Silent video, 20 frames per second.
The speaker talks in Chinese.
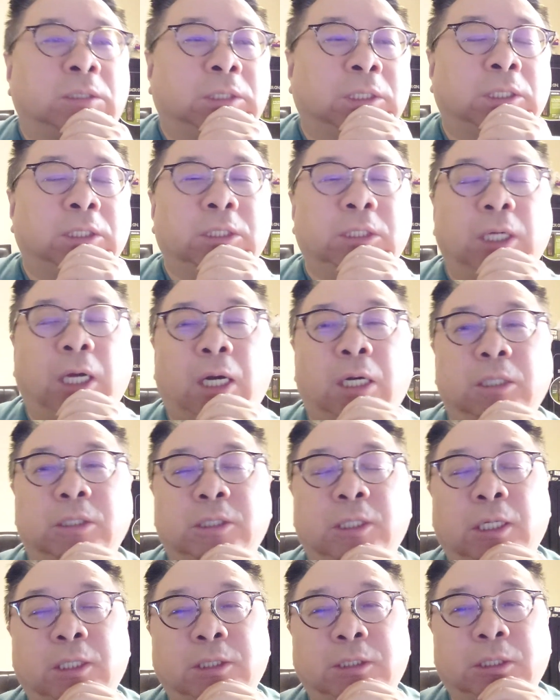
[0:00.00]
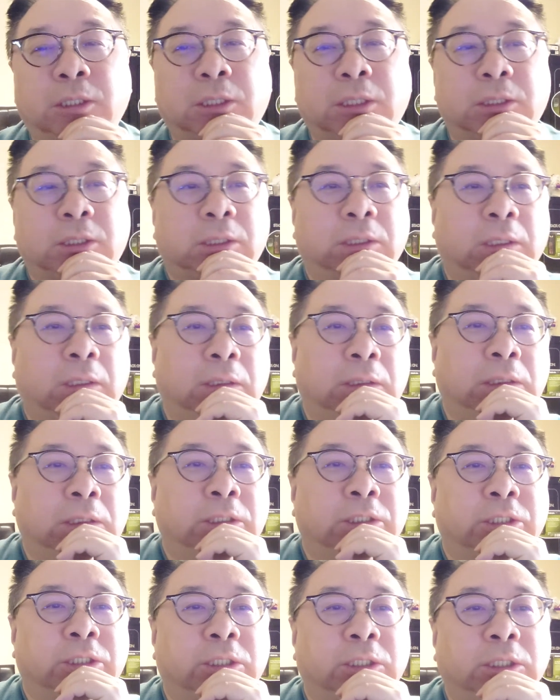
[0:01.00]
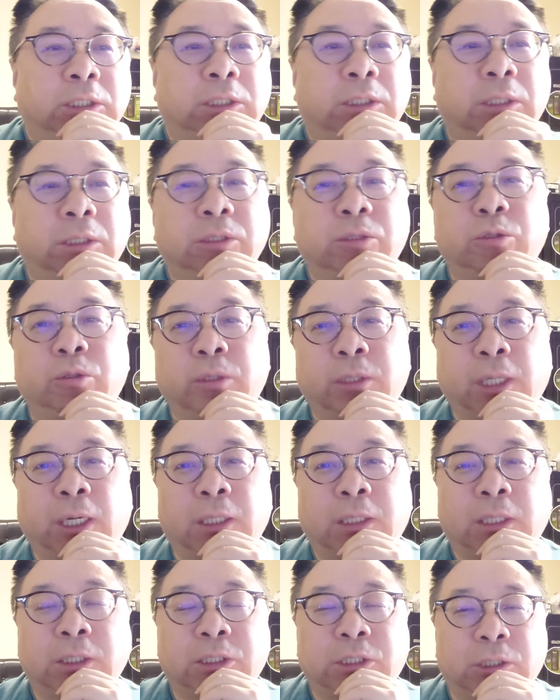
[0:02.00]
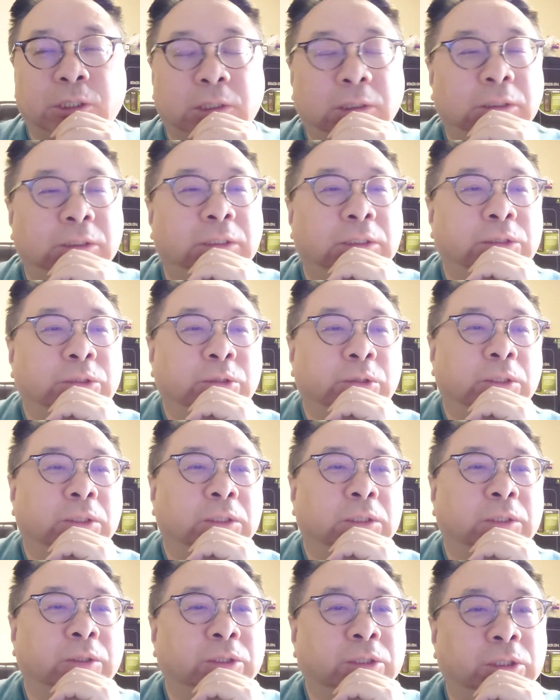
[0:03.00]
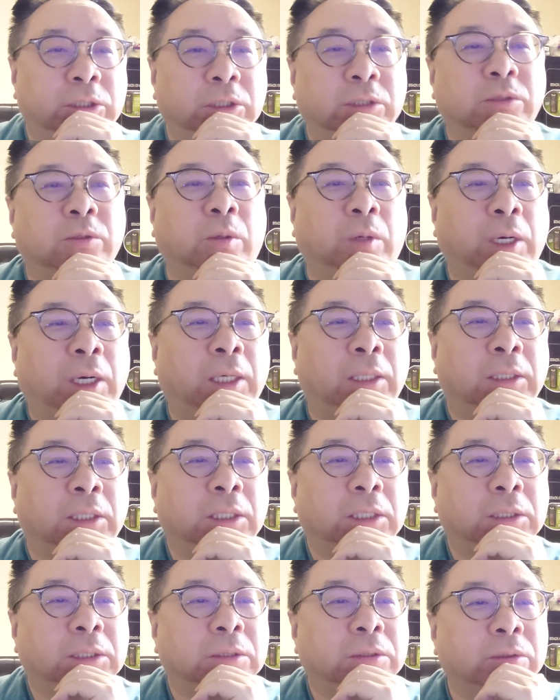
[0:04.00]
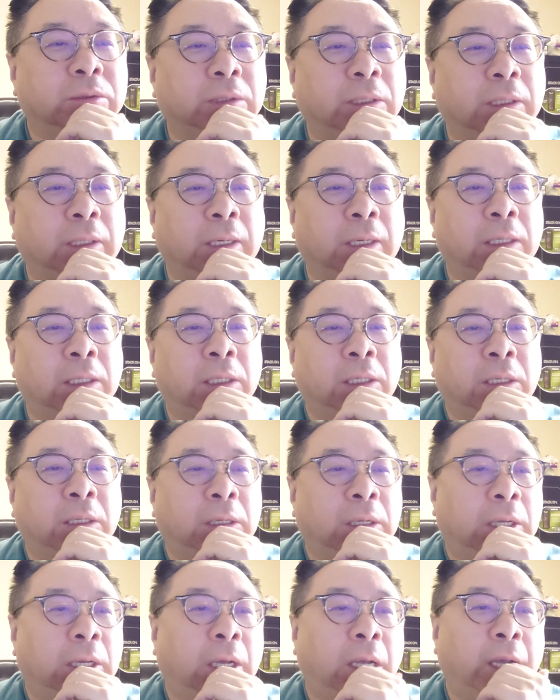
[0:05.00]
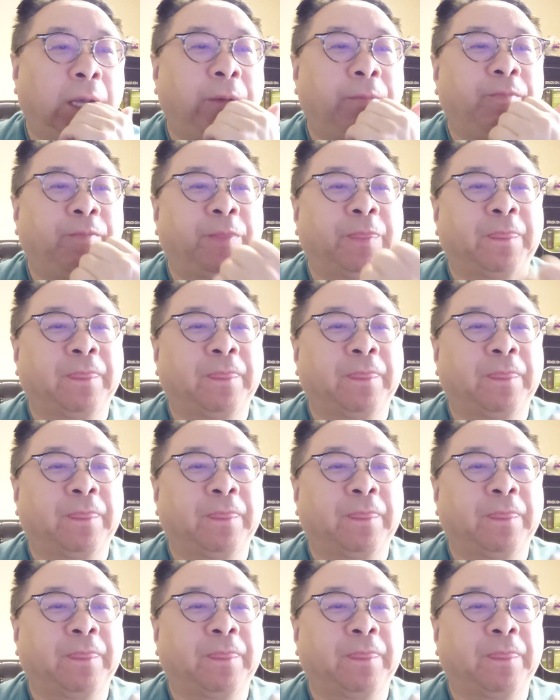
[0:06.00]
这个一二签证的这个适宜人群呢、啊，它适合的人群有几种啊？一个就是说呢，哎，